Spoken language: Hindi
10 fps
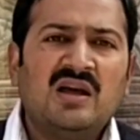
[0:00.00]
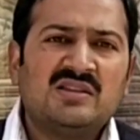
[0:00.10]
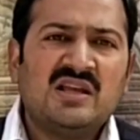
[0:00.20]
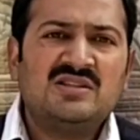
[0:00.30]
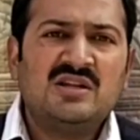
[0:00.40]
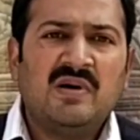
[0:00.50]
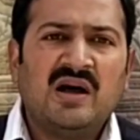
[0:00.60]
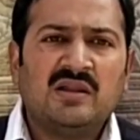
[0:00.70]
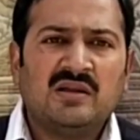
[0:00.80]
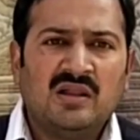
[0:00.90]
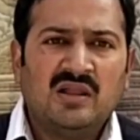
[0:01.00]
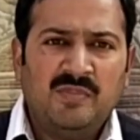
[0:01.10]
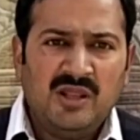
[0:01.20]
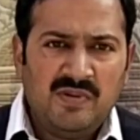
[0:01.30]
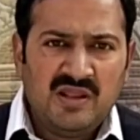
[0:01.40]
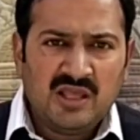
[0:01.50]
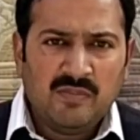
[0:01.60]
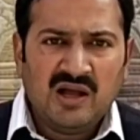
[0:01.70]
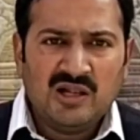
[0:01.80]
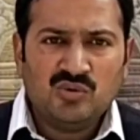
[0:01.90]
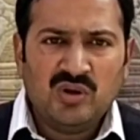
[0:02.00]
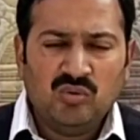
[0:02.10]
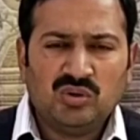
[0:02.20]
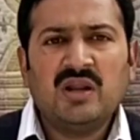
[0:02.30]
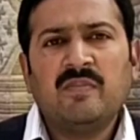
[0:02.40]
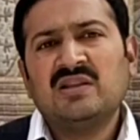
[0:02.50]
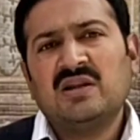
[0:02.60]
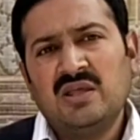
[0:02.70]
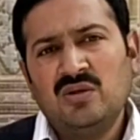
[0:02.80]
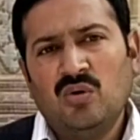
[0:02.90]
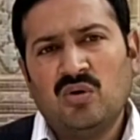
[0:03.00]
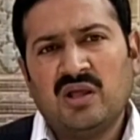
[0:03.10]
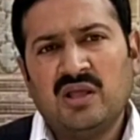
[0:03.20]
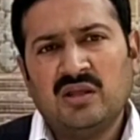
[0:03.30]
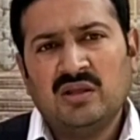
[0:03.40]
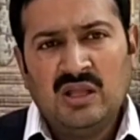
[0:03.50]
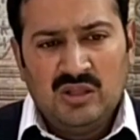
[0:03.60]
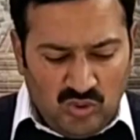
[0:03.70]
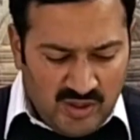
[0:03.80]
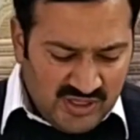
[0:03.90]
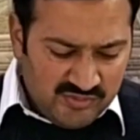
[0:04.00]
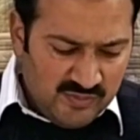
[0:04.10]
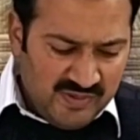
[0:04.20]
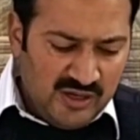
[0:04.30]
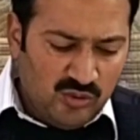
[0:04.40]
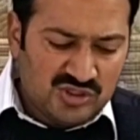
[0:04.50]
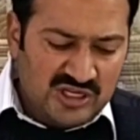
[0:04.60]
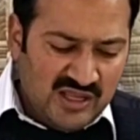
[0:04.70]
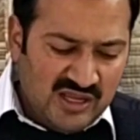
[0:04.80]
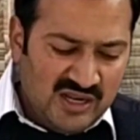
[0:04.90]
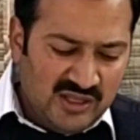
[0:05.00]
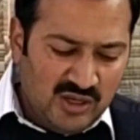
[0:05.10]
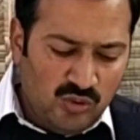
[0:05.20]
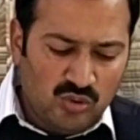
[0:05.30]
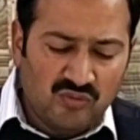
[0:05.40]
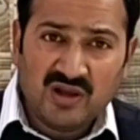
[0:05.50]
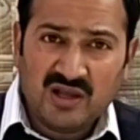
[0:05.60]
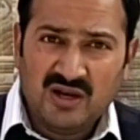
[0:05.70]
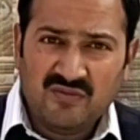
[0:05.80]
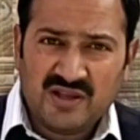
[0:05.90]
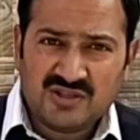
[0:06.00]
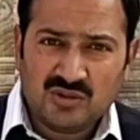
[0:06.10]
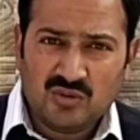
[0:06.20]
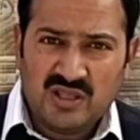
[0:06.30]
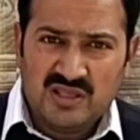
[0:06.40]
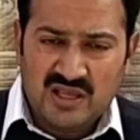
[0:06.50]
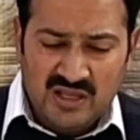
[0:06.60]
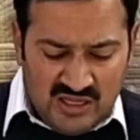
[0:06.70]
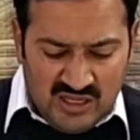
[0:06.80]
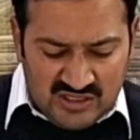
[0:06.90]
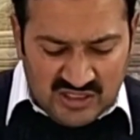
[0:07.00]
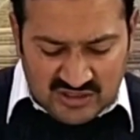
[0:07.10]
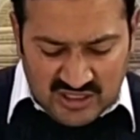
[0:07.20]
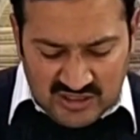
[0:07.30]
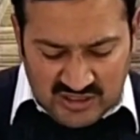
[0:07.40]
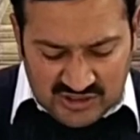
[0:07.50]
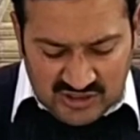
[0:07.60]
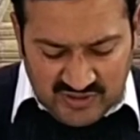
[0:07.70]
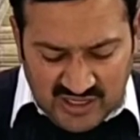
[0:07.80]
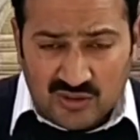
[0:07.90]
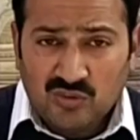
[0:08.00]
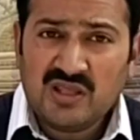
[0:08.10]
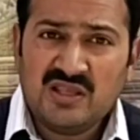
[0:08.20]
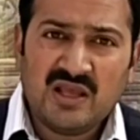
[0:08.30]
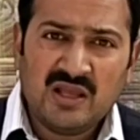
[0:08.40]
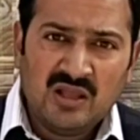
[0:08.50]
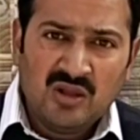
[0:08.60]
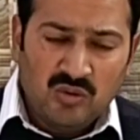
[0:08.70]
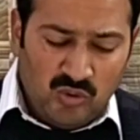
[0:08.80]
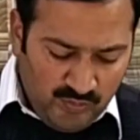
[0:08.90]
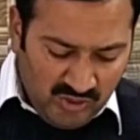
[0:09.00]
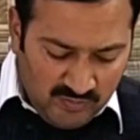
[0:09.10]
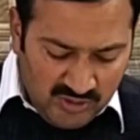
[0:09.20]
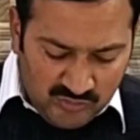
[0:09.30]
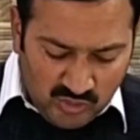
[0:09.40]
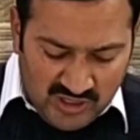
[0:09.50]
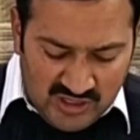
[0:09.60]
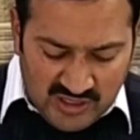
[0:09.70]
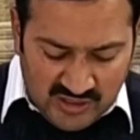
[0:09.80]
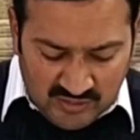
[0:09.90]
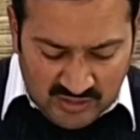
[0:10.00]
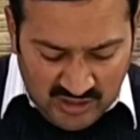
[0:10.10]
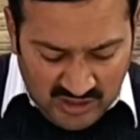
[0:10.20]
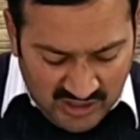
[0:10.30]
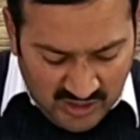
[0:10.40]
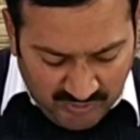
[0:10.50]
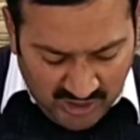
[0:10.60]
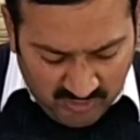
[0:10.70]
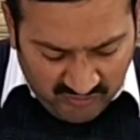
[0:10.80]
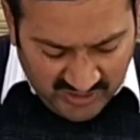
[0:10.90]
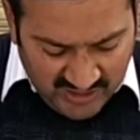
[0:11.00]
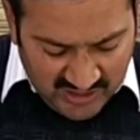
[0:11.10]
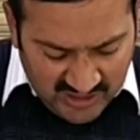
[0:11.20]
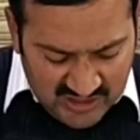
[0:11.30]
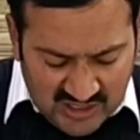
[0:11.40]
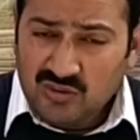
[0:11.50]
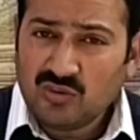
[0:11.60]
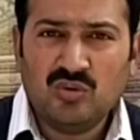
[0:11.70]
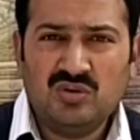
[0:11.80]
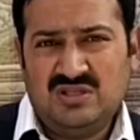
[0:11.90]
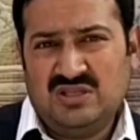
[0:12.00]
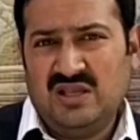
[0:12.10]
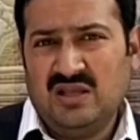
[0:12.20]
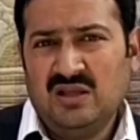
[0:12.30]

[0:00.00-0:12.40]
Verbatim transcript: अगर दस दिन बाद फिर भी इनके बाल जो है उतरने बंद नहीं हो रहे तो आप सबसे पहले इनको चेक कर लें कि इनको कोई फंगल इन्फेक्शन तो नहीं है या स्किन एलर्जी वगैरह तो नहीं है कोई प्रॉब्लम तो नहीं है अगर प्रॉब्लम वगैरह नहीं है तो इससे